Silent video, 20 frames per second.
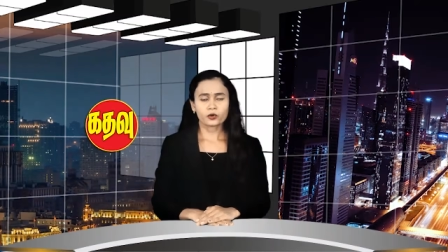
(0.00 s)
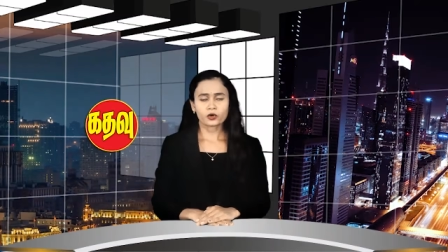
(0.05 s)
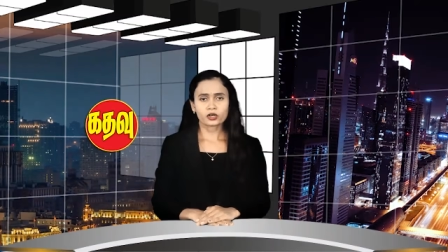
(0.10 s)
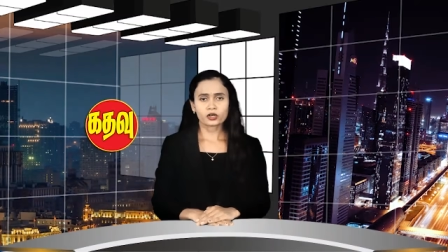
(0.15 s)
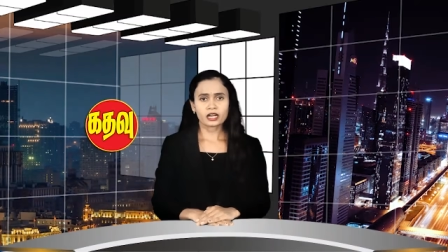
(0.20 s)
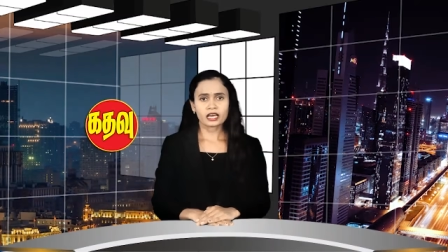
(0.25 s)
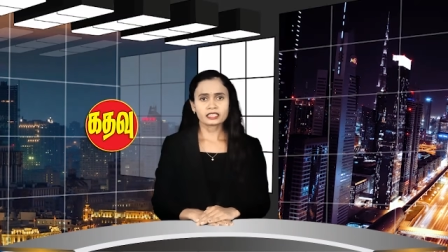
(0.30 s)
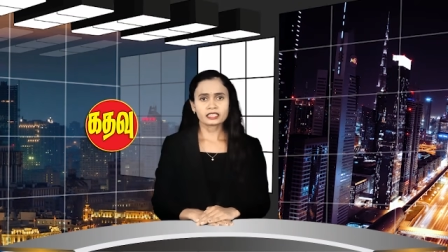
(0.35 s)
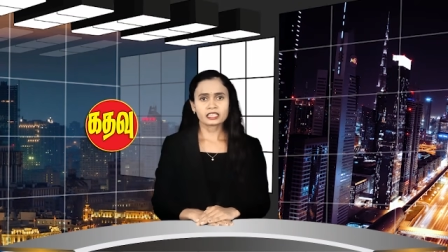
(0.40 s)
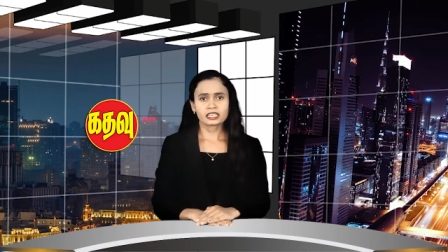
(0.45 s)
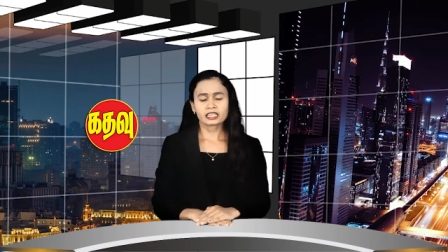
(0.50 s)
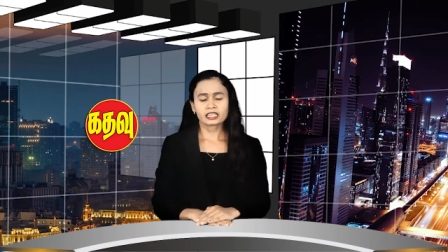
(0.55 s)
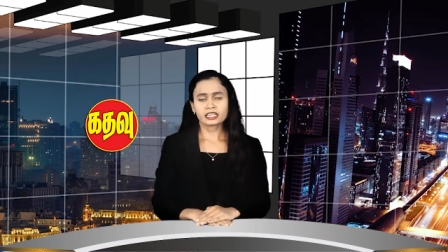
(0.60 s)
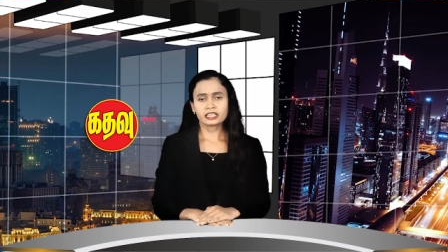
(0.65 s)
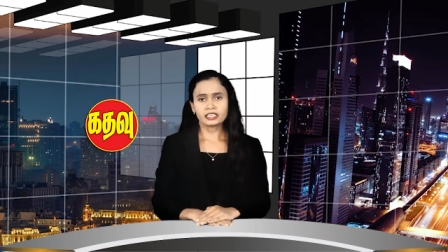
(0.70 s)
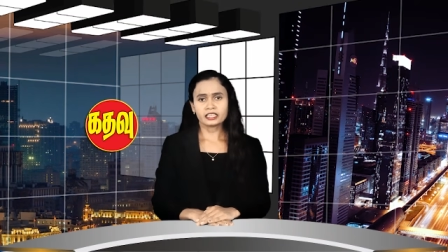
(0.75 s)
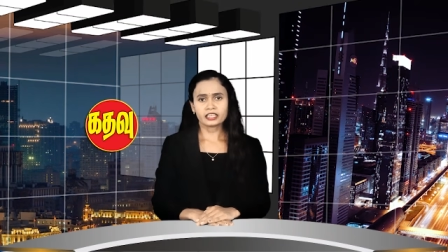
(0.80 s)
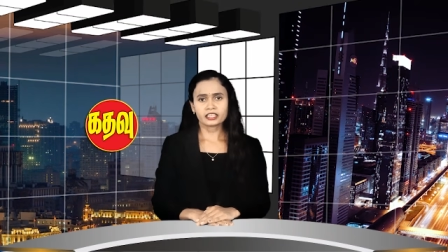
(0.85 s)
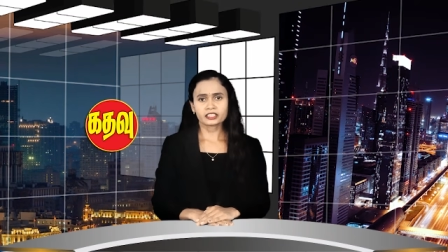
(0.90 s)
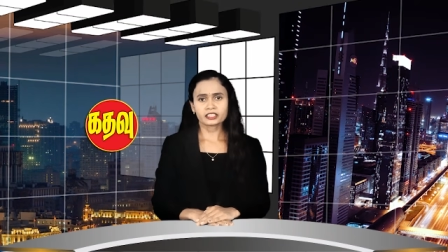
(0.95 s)
பொருளாதார
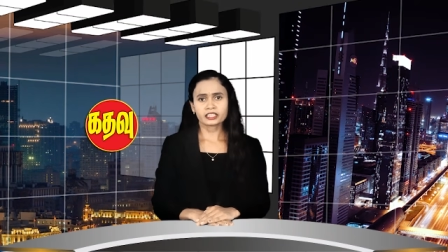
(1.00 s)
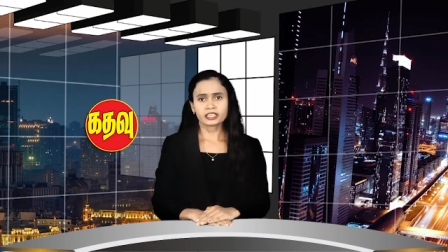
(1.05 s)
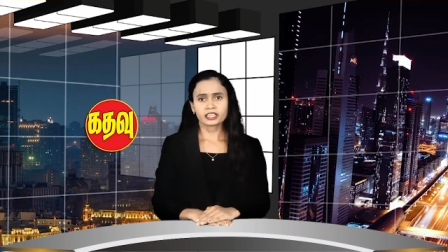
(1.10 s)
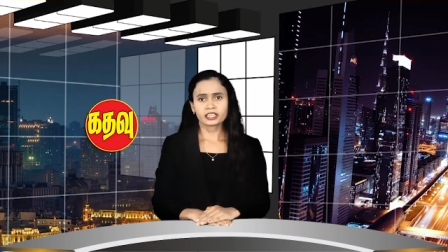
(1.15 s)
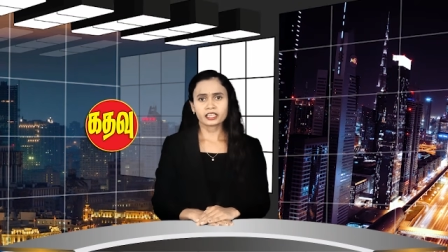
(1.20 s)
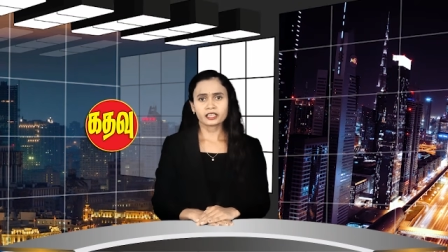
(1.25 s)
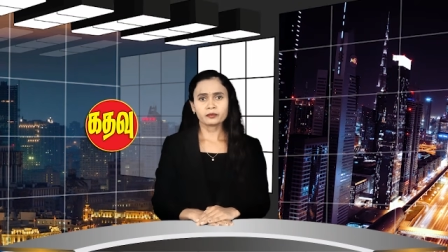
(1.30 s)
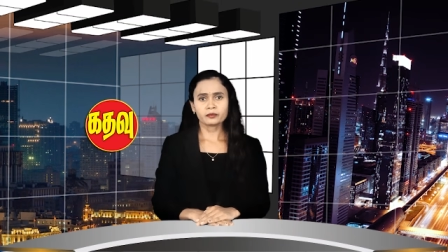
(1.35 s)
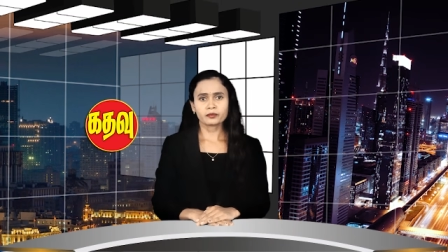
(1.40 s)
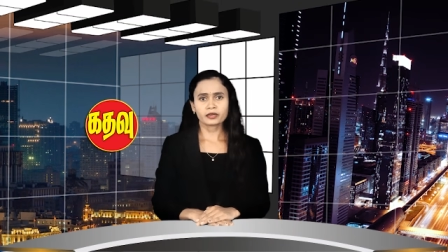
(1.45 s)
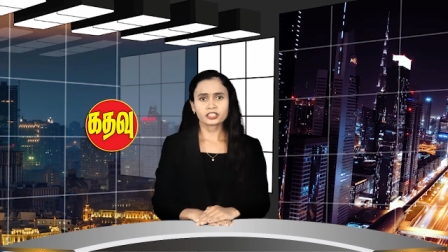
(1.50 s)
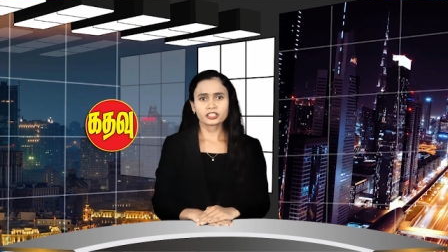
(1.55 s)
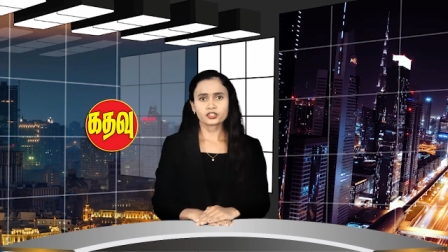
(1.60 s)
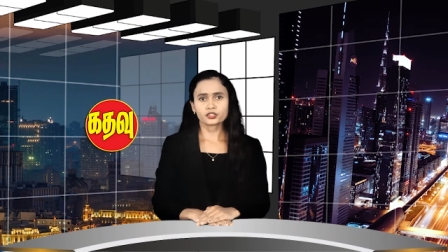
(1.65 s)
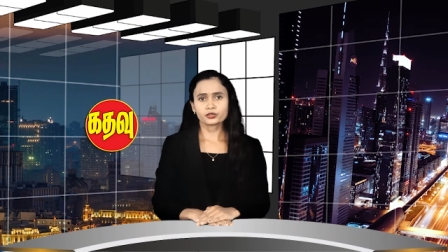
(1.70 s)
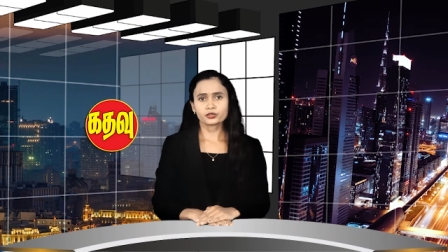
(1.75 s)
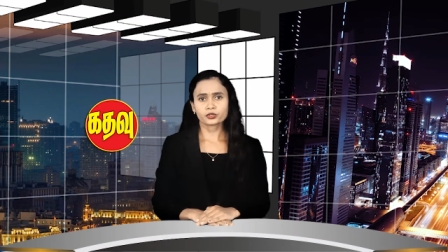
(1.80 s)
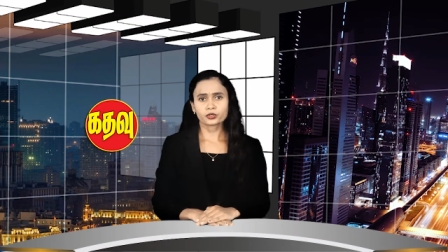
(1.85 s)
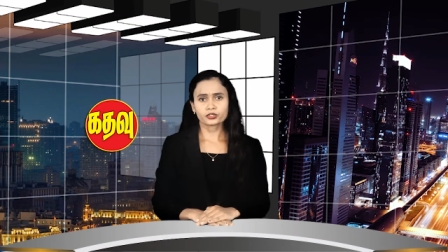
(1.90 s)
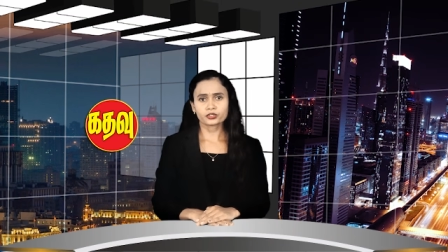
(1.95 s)
நெருக்கடி
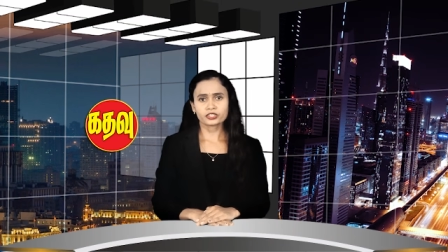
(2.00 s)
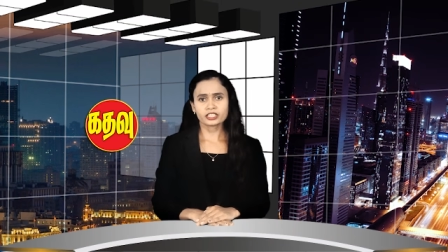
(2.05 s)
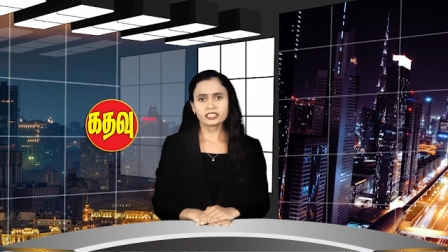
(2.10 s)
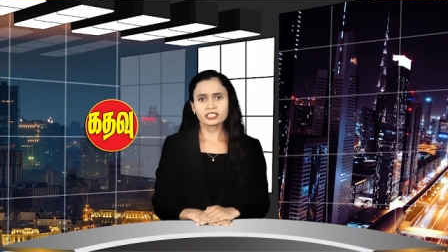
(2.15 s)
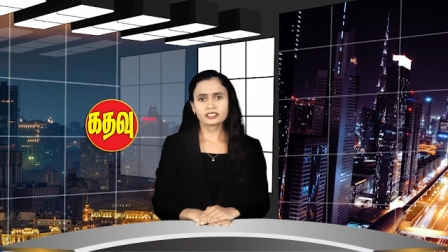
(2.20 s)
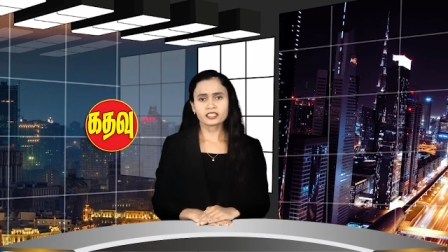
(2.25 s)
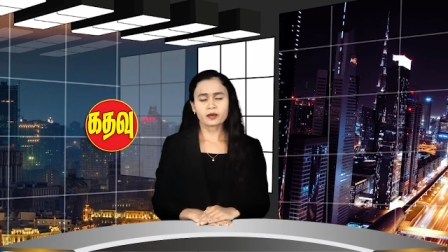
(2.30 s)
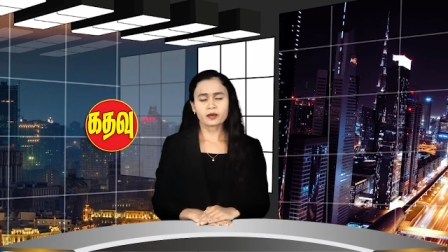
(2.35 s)
மற்றும் தொற்றை